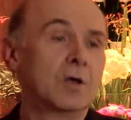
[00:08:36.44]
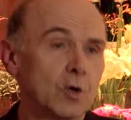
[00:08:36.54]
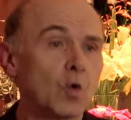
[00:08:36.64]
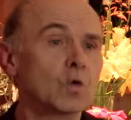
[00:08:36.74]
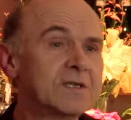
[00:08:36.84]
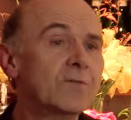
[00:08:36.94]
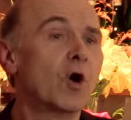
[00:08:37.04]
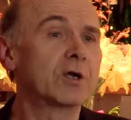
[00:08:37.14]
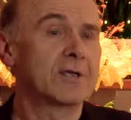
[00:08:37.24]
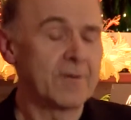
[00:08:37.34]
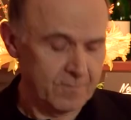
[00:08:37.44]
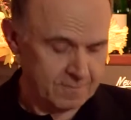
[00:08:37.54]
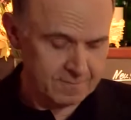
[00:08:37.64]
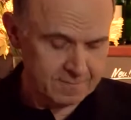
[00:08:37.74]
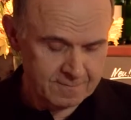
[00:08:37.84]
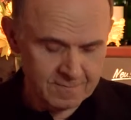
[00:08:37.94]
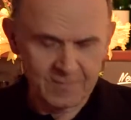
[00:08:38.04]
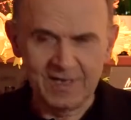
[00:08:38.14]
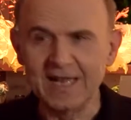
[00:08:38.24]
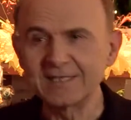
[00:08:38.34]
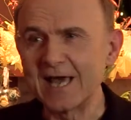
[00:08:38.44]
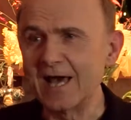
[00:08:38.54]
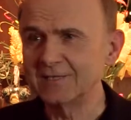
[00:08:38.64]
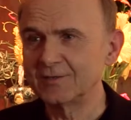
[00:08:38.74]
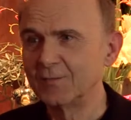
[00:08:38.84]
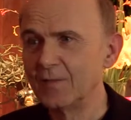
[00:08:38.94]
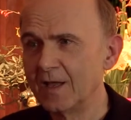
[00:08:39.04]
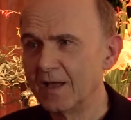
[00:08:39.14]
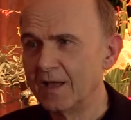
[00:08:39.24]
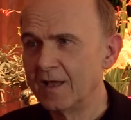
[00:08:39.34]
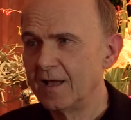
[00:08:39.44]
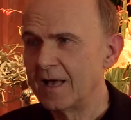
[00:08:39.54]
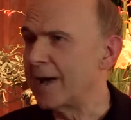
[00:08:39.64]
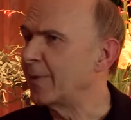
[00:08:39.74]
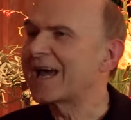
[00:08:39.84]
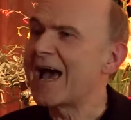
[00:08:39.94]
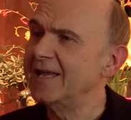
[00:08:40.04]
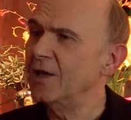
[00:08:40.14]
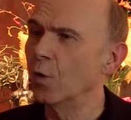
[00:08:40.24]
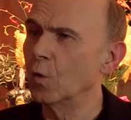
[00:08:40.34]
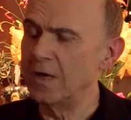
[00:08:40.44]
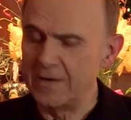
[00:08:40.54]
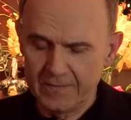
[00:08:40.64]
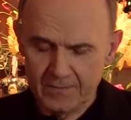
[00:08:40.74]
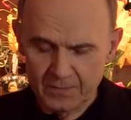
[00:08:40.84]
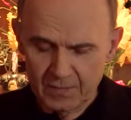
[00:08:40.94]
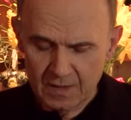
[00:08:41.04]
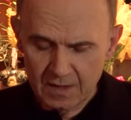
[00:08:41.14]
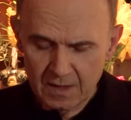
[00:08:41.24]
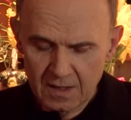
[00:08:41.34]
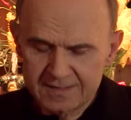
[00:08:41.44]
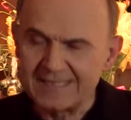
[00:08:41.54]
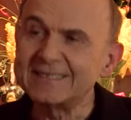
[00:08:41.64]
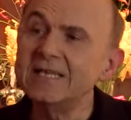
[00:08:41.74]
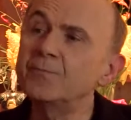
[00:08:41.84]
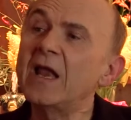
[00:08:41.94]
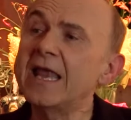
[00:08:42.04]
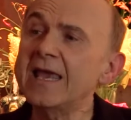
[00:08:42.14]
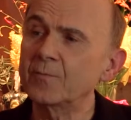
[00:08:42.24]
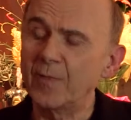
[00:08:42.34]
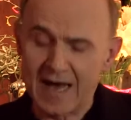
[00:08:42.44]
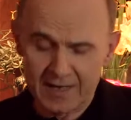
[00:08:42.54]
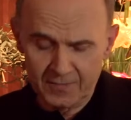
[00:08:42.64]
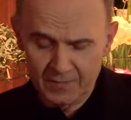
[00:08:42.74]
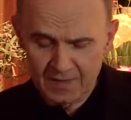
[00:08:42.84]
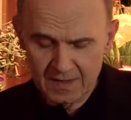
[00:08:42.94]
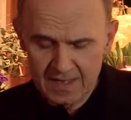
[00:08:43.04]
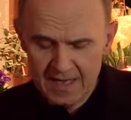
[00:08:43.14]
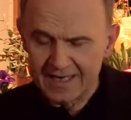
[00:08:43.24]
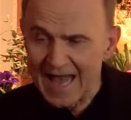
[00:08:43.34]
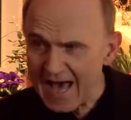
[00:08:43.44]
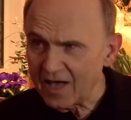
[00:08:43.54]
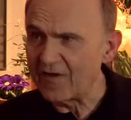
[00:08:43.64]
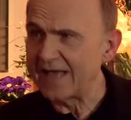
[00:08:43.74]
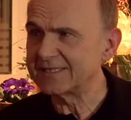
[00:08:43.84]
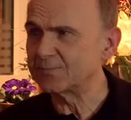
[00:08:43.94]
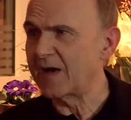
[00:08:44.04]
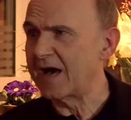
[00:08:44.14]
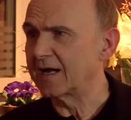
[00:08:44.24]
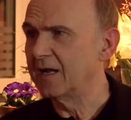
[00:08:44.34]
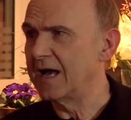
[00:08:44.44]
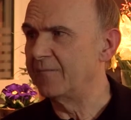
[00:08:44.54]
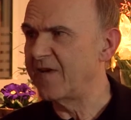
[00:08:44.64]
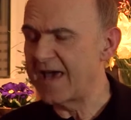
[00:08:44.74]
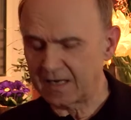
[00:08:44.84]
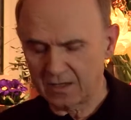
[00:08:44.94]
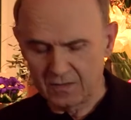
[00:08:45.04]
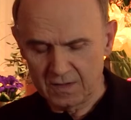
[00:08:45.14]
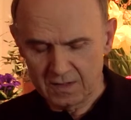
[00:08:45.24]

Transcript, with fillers: Große Worte. In der Tat, aber keine hohlen. Sie sind belegbar, nachweisbar am Werk.